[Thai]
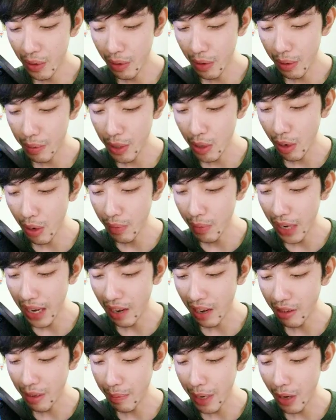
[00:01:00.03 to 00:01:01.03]
ดูประยมเพื่
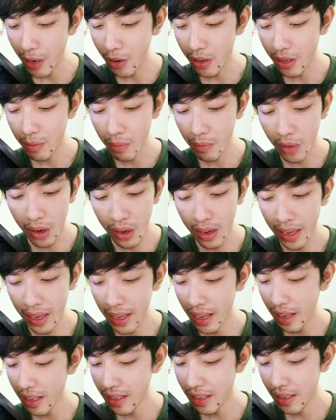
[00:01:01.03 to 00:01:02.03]
อนเรายังไม่ออกจากบ่อ
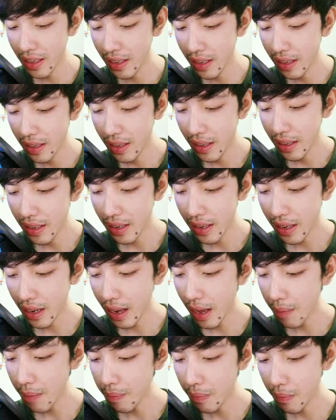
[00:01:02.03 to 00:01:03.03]
เลยนะ
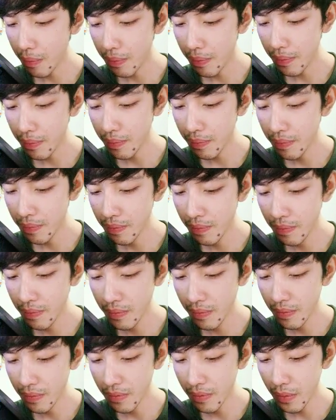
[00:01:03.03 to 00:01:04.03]
ครับ
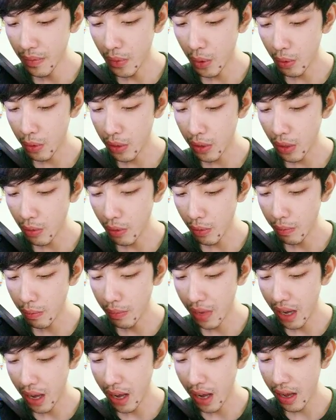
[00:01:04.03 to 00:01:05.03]
โอ้โหเจ้าต้น
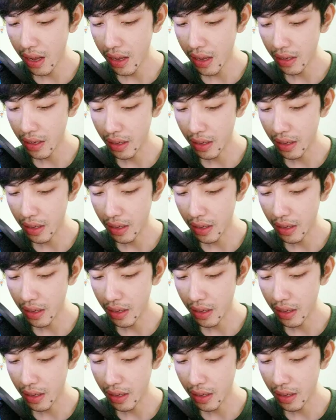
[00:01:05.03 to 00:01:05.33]
ไม้